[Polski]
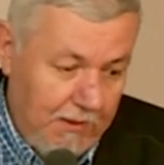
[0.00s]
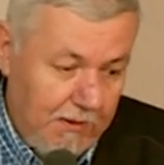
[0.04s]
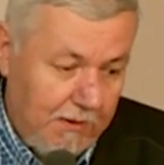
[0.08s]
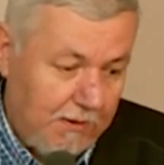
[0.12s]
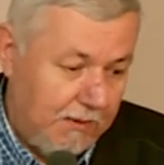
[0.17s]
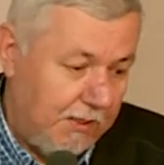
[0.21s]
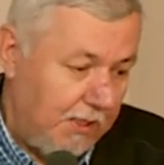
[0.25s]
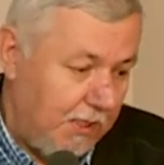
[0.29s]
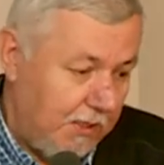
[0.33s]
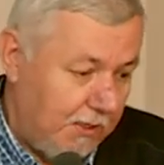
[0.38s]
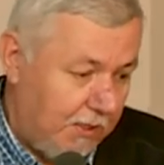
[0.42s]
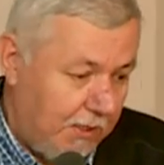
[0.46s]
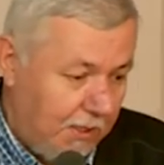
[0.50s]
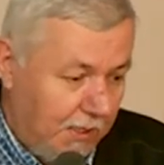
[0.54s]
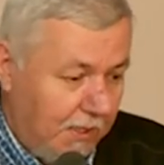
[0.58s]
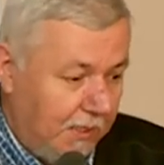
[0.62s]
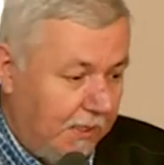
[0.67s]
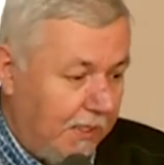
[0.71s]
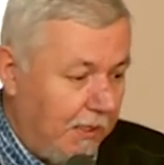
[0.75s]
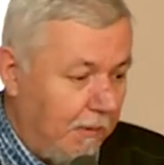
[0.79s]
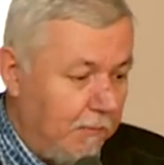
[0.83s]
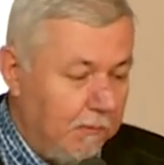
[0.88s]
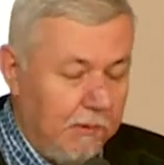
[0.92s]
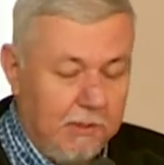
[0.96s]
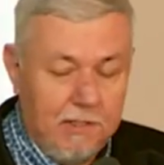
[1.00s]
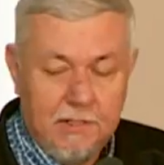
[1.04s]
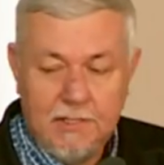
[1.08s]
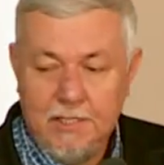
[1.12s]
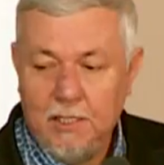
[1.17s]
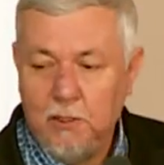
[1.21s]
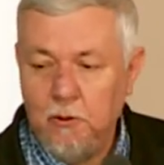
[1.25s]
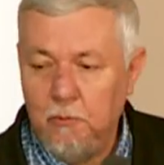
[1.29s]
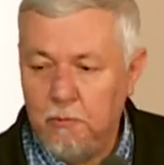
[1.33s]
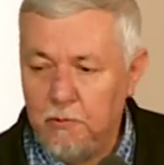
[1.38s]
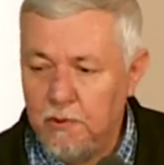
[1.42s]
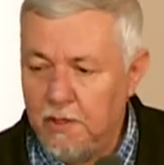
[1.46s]
Gdzieś tam
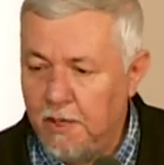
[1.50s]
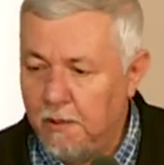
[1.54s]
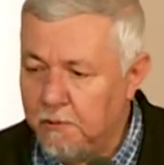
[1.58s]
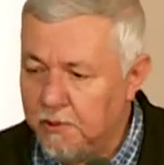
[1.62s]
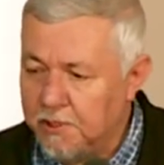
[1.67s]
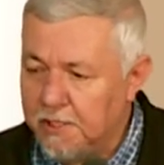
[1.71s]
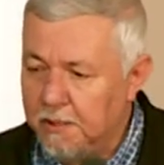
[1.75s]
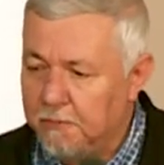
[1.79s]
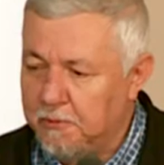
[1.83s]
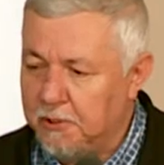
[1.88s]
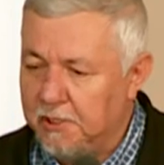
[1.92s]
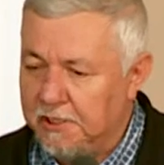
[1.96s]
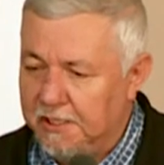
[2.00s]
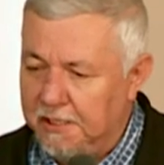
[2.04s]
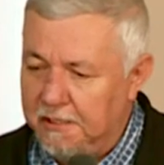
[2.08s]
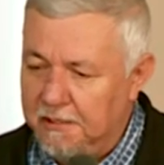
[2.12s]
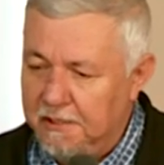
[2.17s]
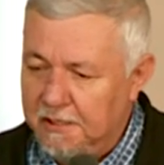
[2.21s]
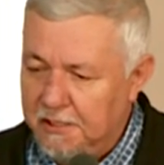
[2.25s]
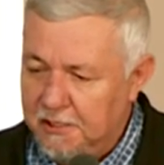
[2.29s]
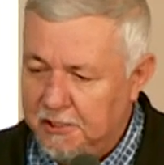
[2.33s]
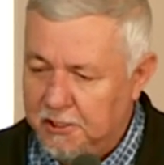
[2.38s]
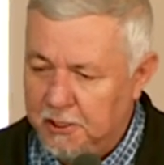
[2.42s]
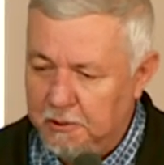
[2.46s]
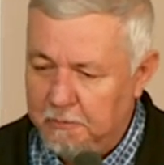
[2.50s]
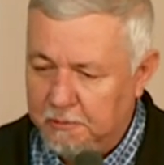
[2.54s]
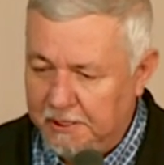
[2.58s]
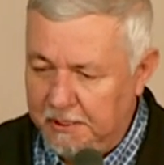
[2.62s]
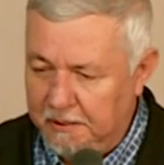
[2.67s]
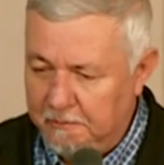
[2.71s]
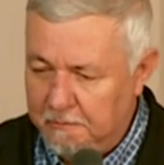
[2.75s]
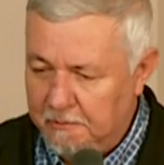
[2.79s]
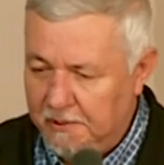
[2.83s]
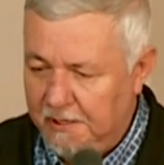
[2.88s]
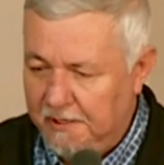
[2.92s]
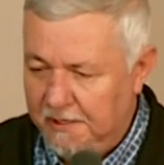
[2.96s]
zagubiła mi się przy tej
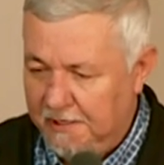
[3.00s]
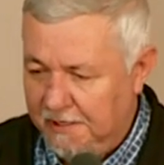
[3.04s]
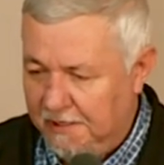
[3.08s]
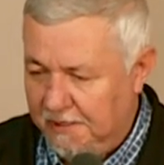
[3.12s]
szybkim e,